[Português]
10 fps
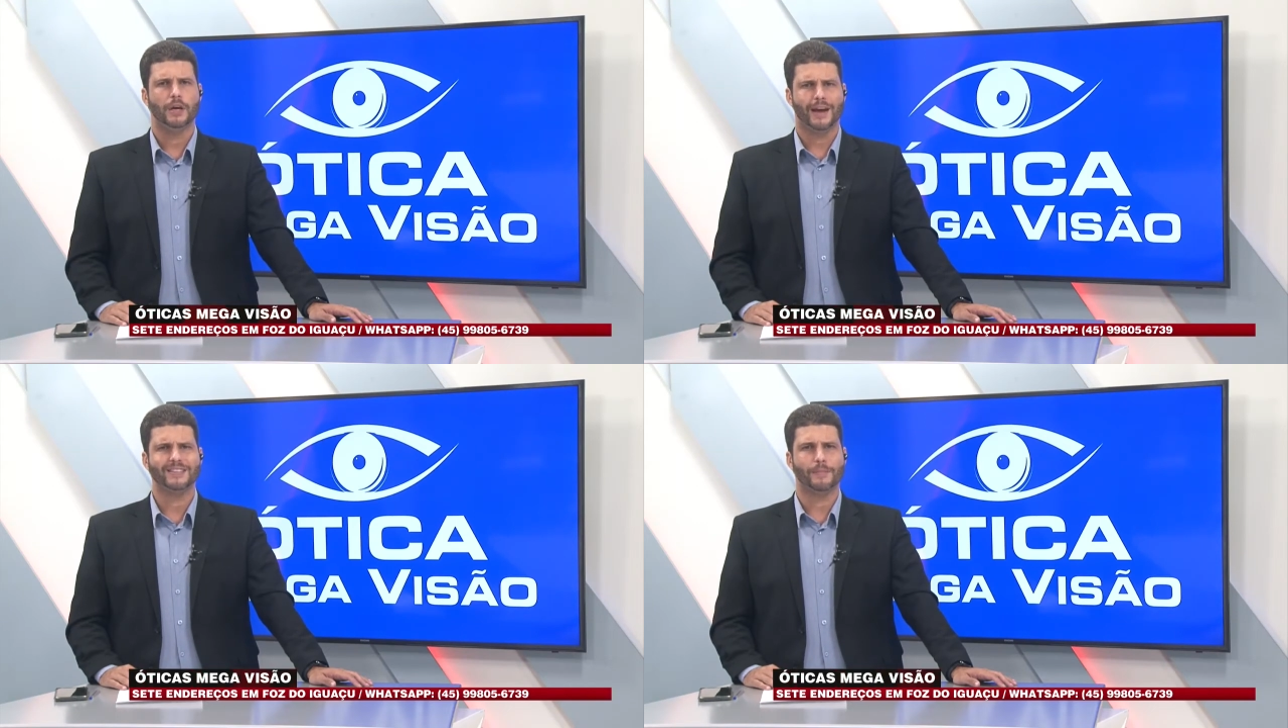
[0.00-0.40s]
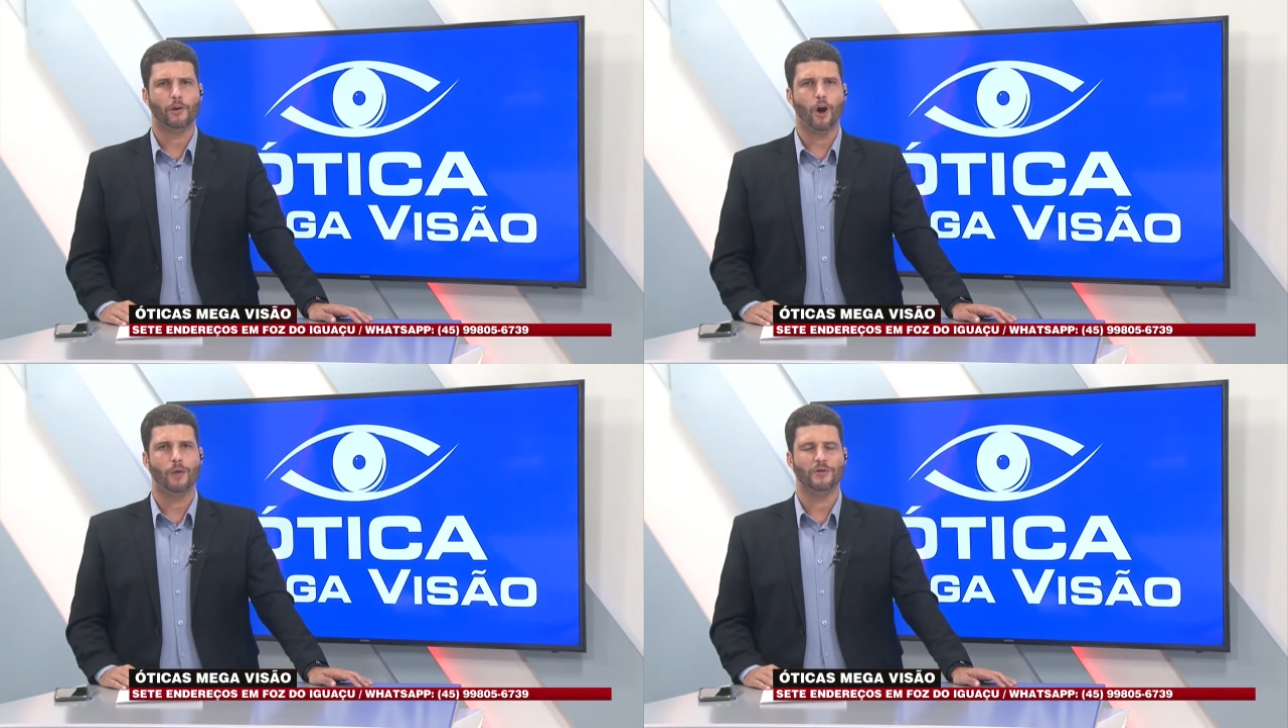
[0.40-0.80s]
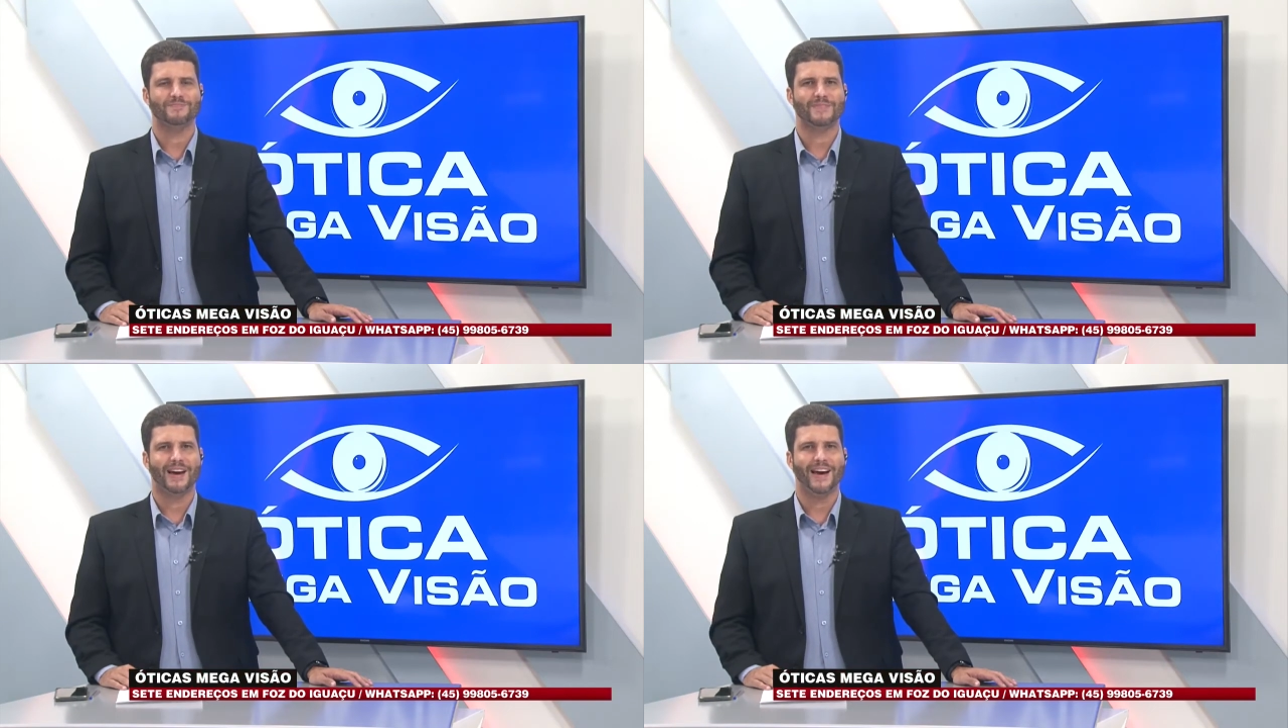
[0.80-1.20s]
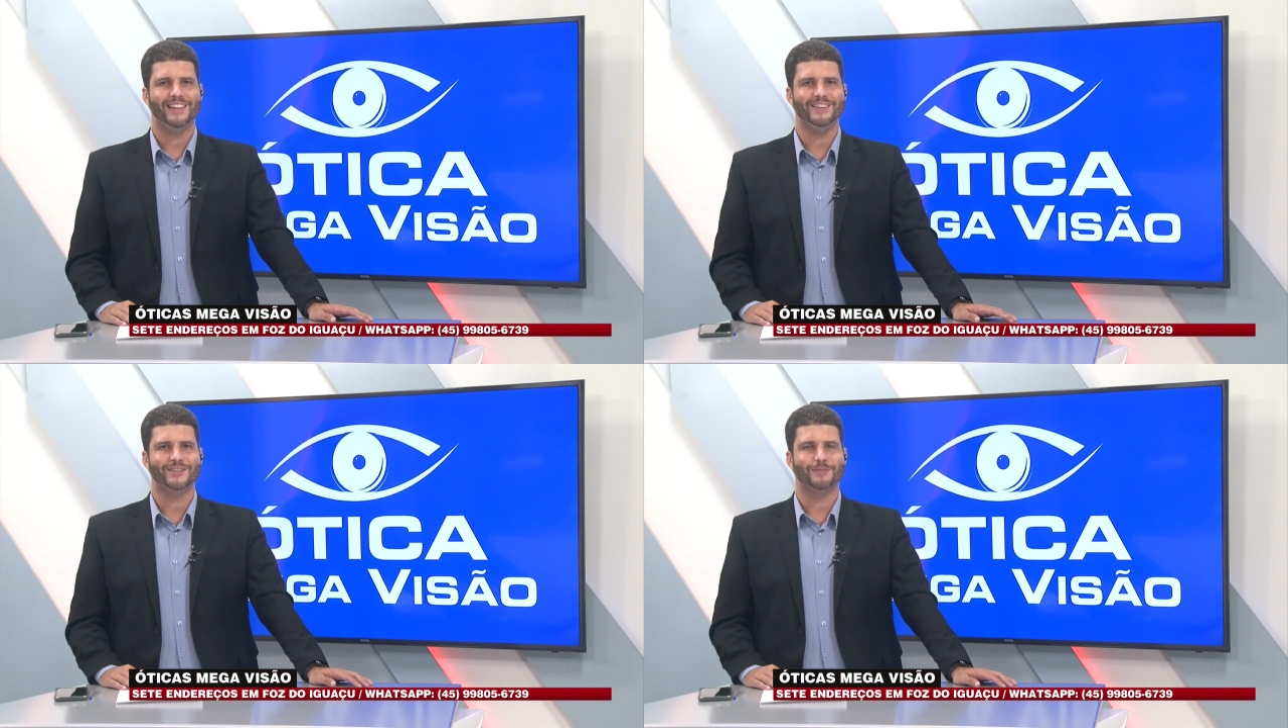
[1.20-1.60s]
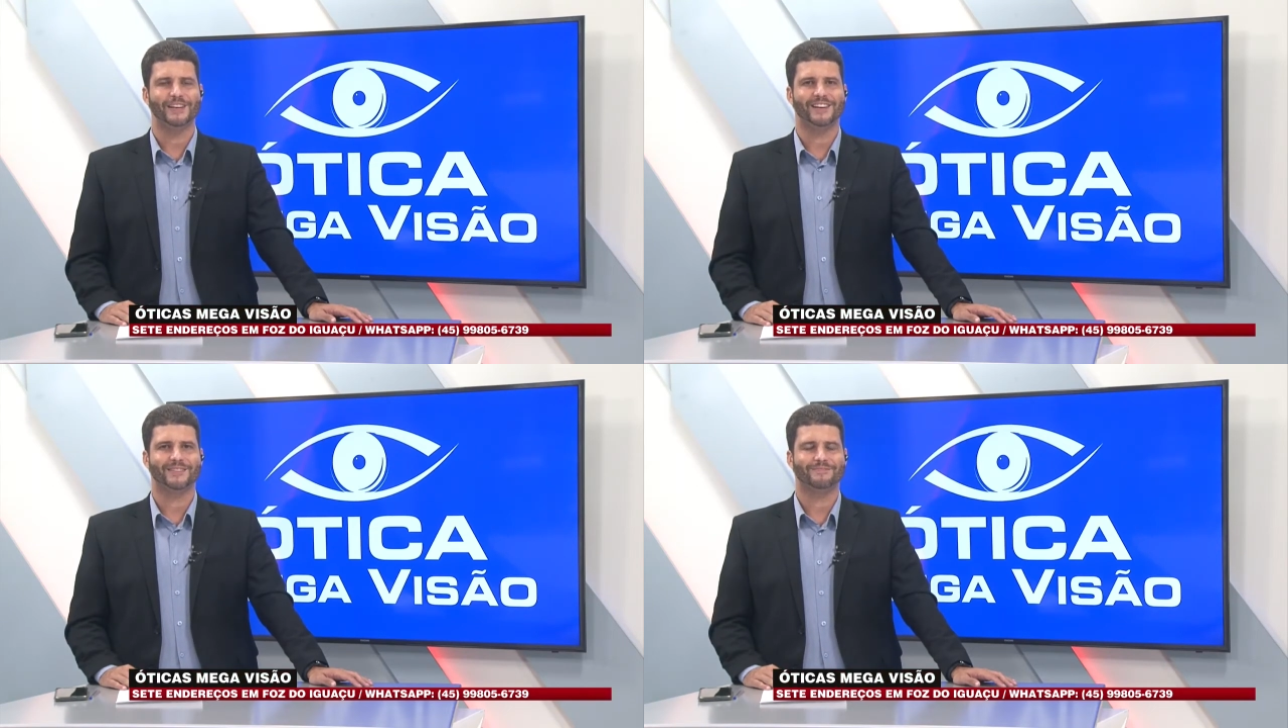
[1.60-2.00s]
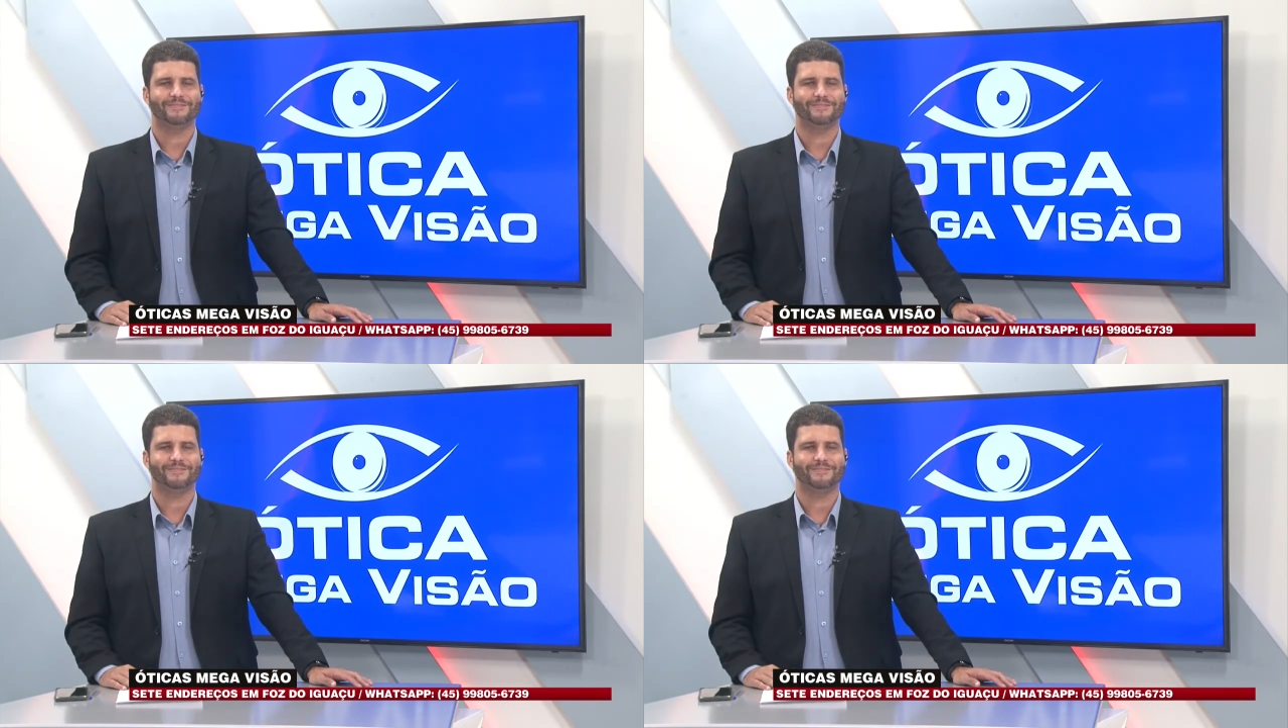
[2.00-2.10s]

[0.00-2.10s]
Quer saber como? A Aline explica.